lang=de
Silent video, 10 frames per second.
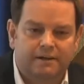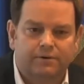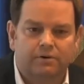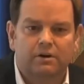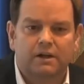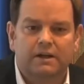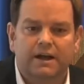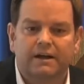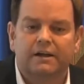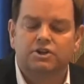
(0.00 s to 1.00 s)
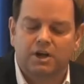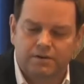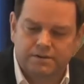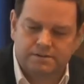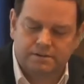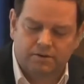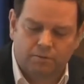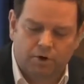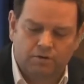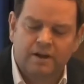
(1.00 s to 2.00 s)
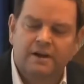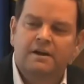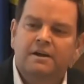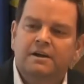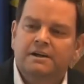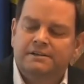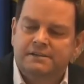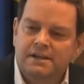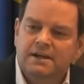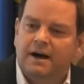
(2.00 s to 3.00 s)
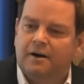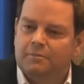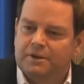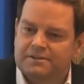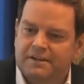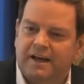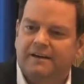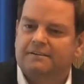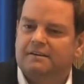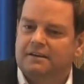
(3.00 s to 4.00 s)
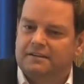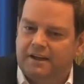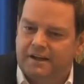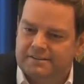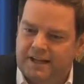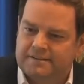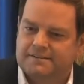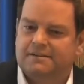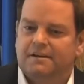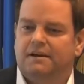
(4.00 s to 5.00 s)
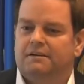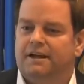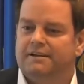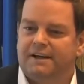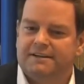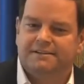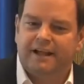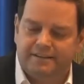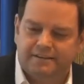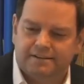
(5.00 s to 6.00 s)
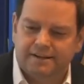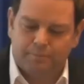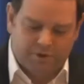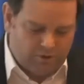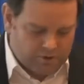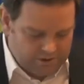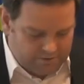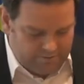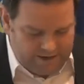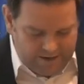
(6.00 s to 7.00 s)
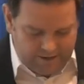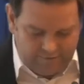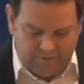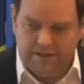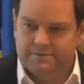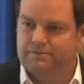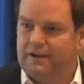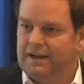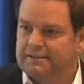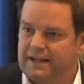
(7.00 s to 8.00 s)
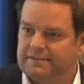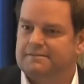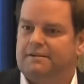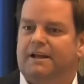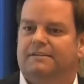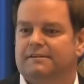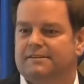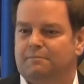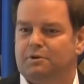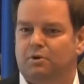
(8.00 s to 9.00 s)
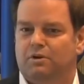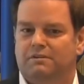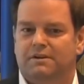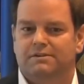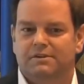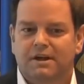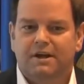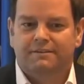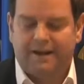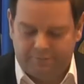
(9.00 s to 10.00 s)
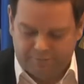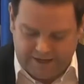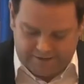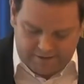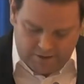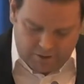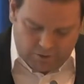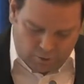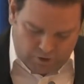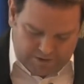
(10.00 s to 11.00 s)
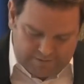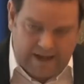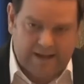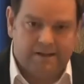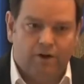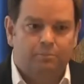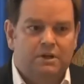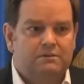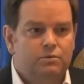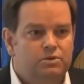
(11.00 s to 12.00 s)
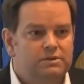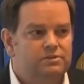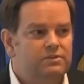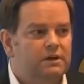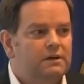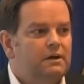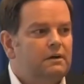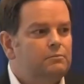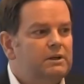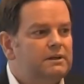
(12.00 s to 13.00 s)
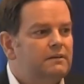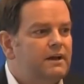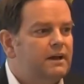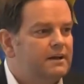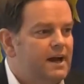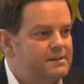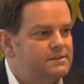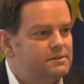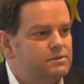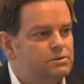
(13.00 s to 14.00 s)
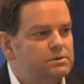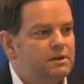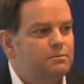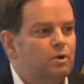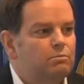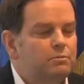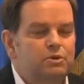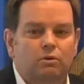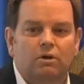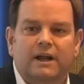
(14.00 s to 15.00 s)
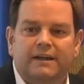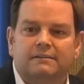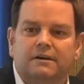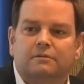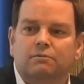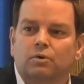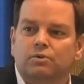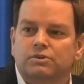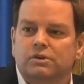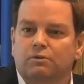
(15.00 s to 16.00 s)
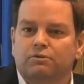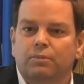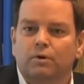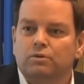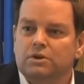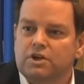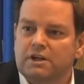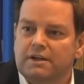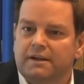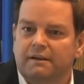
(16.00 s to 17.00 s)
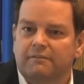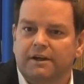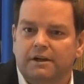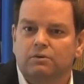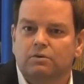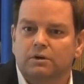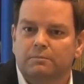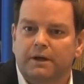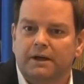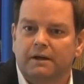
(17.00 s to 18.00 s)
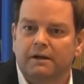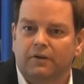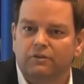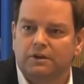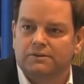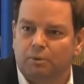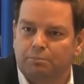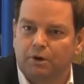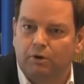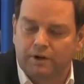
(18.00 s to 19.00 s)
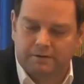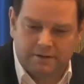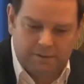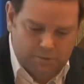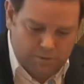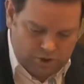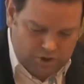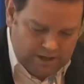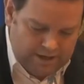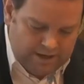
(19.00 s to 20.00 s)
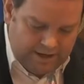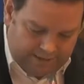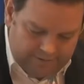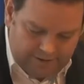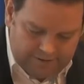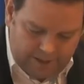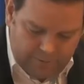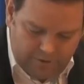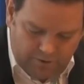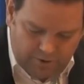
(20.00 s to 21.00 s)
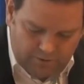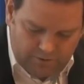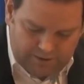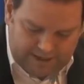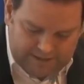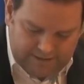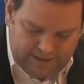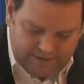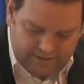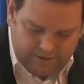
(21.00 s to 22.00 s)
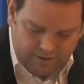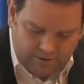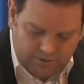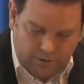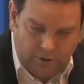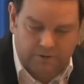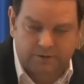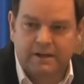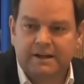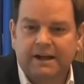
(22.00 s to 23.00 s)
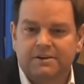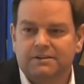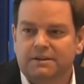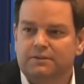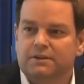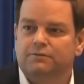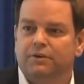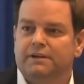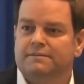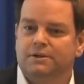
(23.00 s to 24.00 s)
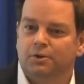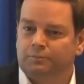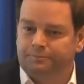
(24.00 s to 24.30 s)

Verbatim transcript: Frau Kollegin Hagele, schauen Sie sich es nochmal an. Sie haben gesagt, der, Ersatz, äh, der Ersatzlandtagsabgeordnete Walch ist, weil er Ersatzlandtagsabgeordnete ist, darf das so nicht sagen. Ich habe nicht gewusst, dass wir mittlerweile ein Kastensystem haben im Tiroler Landtag, wo es offenbar unterschiedliche Wertungen bei Landtagsabgeordneten gibt zwischen Landtagsabgeordneten und Ersatzlandtagsabgeordneten. Also die Differenzierung